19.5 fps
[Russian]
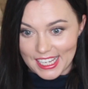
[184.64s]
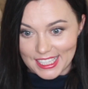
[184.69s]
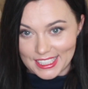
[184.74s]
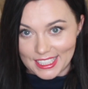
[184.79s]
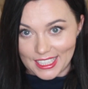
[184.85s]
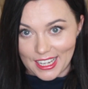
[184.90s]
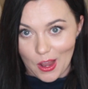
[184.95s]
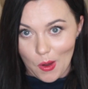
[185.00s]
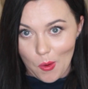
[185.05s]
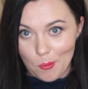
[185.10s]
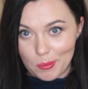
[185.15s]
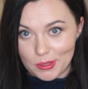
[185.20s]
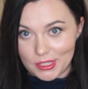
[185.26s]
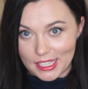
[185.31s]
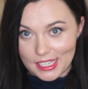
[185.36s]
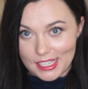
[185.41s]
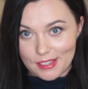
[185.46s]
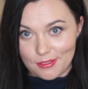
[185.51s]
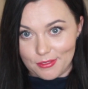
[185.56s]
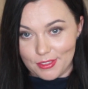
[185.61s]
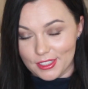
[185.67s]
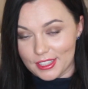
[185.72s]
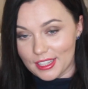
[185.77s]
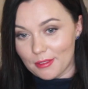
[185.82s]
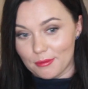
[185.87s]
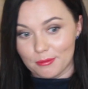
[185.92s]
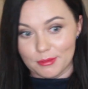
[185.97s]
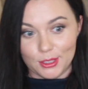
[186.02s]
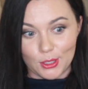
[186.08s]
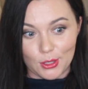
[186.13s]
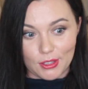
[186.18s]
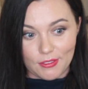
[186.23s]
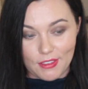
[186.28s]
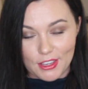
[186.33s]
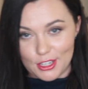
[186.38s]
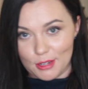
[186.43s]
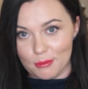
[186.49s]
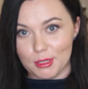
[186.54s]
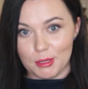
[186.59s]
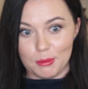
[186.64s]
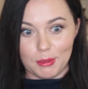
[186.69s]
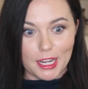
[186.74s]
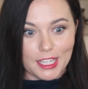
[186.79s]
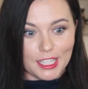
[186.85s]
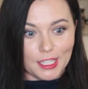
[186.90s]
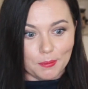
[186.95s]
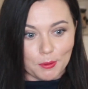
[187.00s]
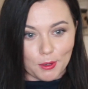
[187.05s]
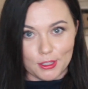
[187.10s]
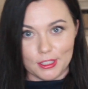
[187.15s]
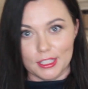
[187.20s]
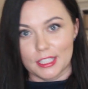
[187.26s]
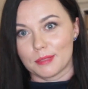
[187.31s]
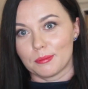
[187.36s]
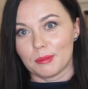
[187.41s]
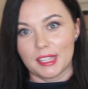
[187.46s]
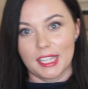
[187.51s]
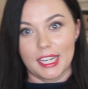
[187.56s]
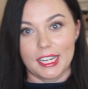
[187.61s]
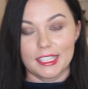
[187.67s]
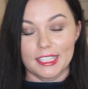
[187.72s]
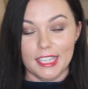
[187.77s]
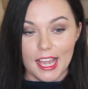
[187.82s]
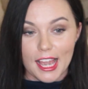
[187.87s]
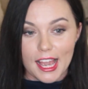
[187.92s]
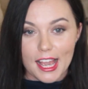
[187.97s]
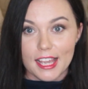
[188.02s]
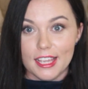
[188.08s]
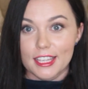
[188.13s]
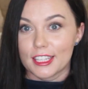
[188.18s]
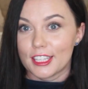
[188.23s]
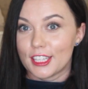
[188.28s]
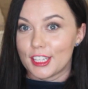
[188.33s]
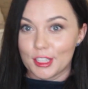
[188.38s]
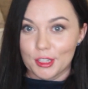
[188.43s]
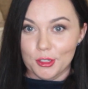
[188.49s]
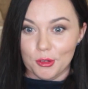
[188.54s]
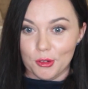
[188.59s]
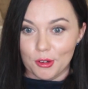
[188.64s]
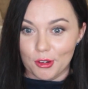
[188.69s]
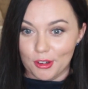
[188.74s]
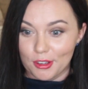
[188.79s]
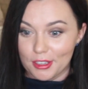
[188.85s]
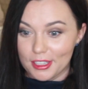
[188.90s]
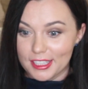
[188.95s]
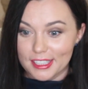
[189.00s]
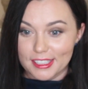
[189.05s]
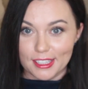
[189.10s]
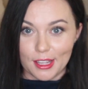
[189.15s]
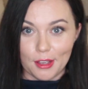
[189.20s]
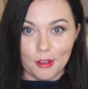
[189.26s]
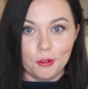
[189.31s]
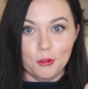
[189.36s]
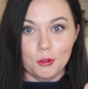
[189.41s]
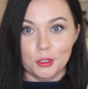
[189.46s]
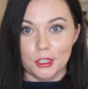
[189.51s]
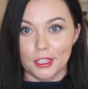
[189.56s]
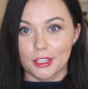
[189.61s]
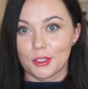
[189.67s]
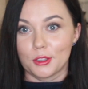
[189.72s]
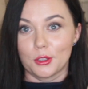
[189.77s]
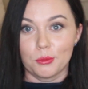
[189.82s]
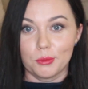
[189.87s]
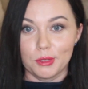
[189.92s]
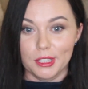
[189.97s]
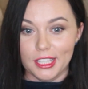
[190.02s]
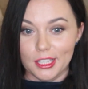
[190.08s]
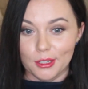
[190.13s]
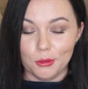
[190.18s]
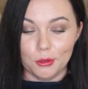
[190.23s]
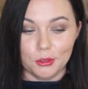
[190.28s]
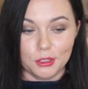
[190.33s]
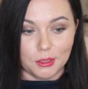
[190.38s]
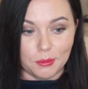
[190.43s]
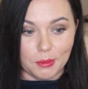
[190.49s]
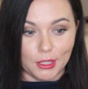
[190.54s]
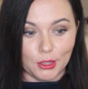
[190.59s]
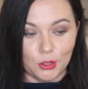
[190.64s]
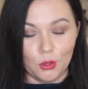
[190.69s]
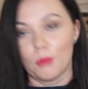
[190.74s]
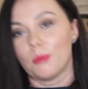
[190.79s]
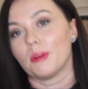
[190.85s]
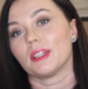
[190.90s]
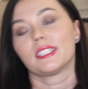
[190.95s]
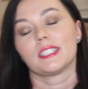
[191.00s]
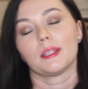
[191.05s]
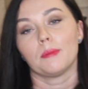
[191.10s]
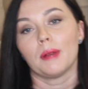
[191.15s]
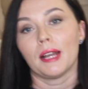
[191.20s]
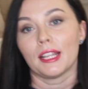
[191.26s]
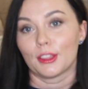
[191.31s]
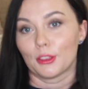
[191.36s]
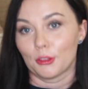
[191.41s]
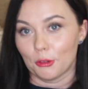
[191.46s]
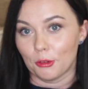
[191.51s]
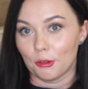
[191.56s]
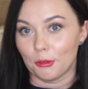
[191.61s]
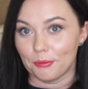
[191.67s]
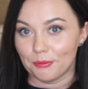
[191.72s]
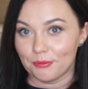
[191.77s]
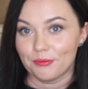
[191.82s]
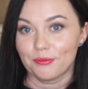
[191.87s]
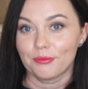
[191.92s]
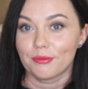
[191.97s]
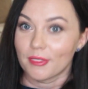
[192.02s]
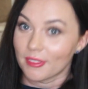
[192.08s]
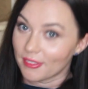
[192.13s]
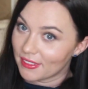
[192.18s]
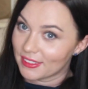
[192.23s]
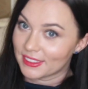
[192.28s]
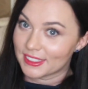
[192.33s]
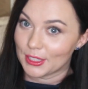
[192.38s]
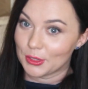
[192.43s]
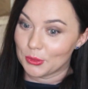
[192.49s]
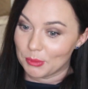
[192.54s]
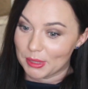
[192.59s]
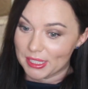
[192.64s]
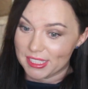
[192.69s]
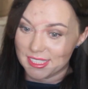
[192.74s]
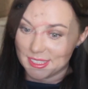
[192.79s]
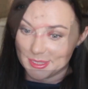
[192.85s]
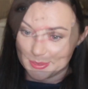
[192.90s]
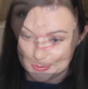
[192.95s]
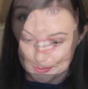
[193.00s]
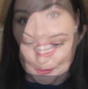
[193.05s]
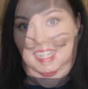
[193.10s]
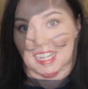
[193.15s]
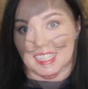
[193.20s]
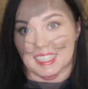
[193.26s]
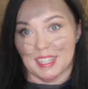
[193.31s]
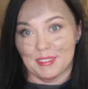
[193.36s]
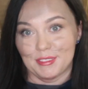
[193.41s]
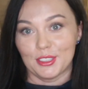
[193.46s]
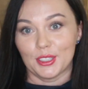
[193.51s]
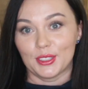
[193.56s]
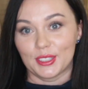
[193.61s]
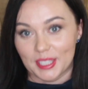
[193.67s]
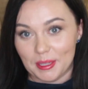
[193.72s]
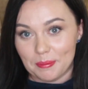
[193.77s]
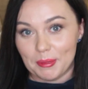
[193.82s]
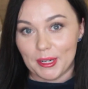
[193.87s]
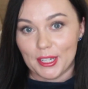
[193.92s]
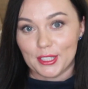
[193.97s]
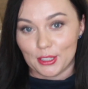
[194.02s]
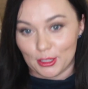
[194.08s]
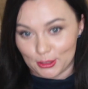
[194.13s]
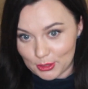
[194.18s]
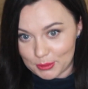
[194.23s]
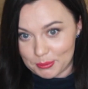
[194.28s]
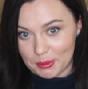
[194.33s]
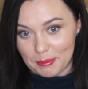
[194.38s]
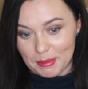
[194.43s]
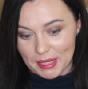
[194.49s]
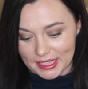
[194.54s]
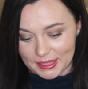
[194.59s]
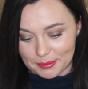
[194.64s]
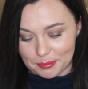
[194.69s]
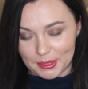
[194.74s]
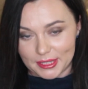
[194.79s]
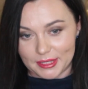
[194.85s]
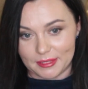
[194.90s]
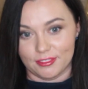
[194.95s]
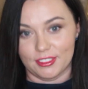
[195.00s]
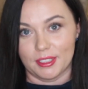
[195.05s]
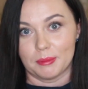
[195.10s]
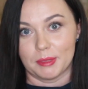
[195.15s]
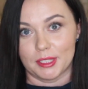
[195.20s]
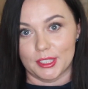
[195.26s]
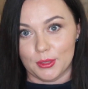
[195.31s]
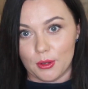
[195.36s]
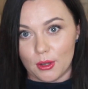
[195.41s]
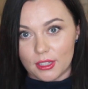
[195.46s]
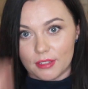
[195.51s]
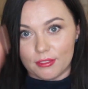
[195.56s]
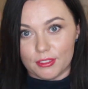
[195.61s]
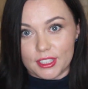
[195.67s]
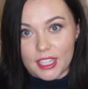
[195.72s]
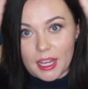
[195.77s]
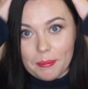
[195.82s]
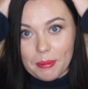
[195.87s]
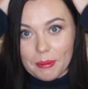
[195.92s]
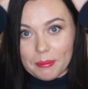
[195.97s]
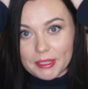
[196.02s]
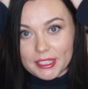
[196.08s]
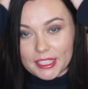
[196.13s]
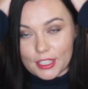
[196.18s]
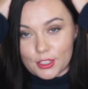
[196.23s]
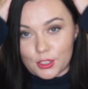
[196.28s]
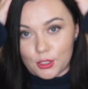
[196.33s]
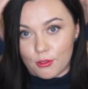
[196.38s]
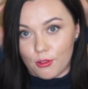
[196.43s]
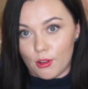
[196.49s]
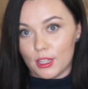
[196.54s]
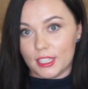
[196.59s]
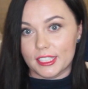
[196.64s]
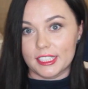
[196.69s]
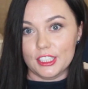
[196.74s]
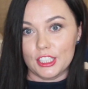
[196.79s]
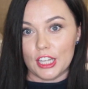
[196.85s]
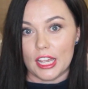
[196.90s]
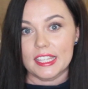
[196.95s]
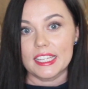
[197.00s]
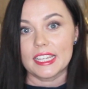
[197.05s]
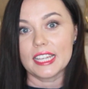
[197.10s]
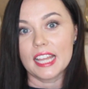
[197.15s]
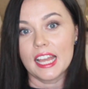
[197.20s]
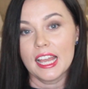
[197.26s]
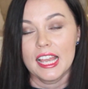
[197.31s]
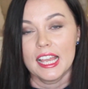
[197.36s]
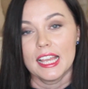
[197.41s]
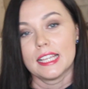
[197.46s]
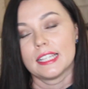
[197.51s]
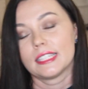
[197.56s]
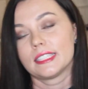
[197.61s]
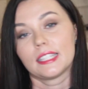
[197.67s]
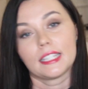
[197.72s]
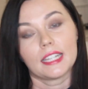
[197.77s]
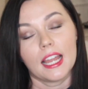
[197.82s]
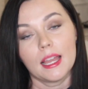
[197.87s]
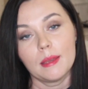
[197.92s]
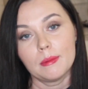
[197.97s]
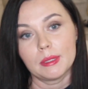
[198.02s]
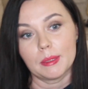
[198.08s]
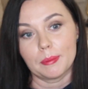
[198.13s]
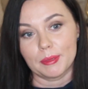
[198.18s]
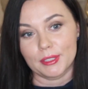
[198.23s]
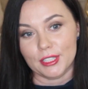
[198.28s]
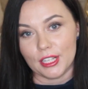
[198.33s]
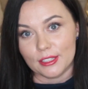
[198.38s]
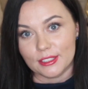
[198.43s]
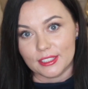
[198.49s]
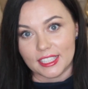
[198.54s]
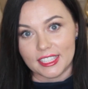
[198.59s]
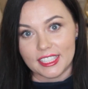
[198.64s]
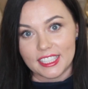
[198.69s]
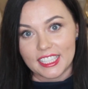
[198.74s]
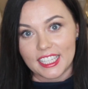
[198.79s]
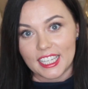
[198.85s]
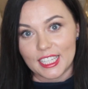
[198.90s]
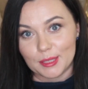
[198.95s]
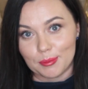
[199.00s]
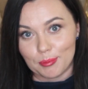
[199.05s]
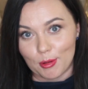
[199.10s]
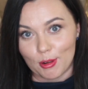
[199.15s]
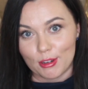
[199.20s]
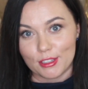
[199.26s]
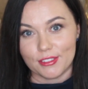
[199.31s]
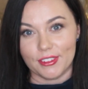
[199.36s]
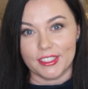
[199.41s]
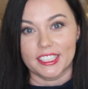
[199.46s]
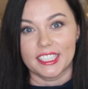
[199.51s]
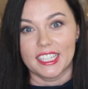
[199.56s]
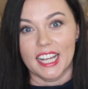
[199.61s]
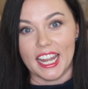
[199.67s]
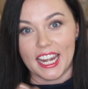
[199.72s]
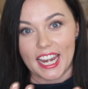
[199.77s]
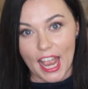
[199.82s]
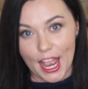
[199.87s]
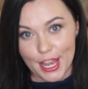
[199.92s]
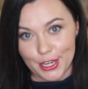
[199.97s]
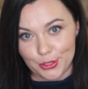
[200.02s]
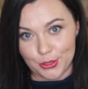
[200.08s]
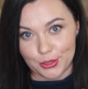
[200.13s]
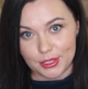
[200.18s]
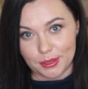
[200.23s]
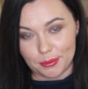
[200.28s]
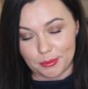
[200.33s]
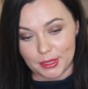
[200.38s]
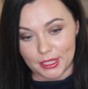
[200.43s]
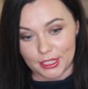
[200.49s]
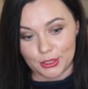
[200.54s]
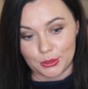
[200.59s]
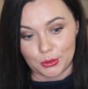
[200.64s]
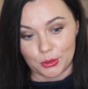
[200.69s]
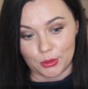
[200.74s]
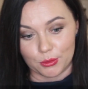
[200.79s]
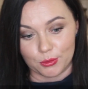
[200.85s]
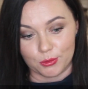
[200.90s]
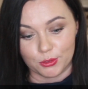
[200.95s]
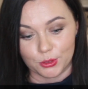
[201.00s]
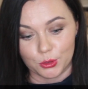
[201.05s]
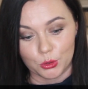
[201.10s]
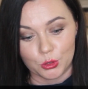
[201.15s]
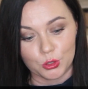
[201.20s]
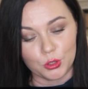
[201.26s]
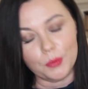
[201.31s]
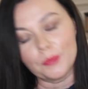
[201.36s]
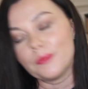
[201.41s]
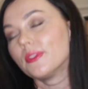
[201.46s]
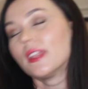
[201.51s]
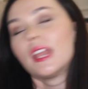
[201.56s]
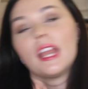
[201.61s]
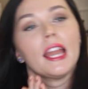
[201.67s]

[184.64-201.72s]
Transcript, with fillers: есть такая опция, если вы там сегодня вечером собираетесь просто смотреть кино и, не знаю, кушать клубнику у себя дома сама, то задумайтесь. Зале, когда все-таки пришел тот момент мыть, вымыть голову, да, помыть хорошо волосы тщательно, стараемся, пожалуйста, не использовать горячую температуру в душе.